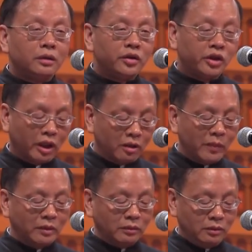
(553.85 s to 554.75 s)
侨
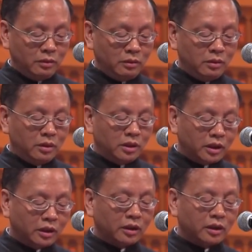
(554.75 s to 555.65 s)
胞
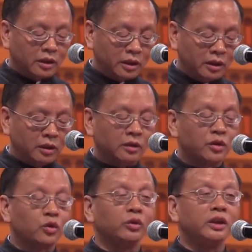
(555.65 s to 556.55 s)
和各
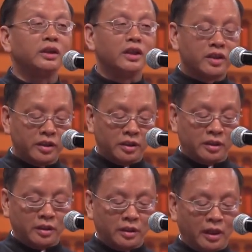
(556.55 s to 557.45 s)
族裔人
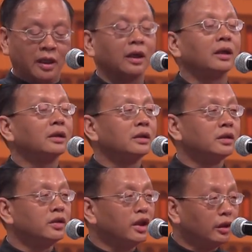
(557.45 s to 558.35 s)
士的
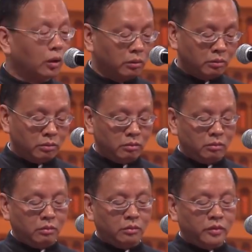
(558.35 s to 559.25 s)
认同、
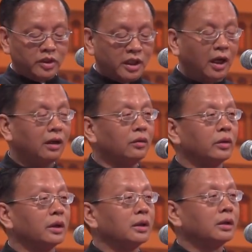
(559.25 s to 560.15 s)
参与
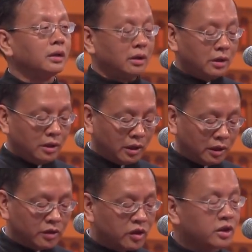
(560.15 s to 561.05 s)

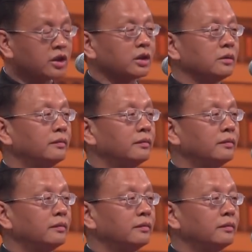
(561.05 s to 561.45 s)
和支持。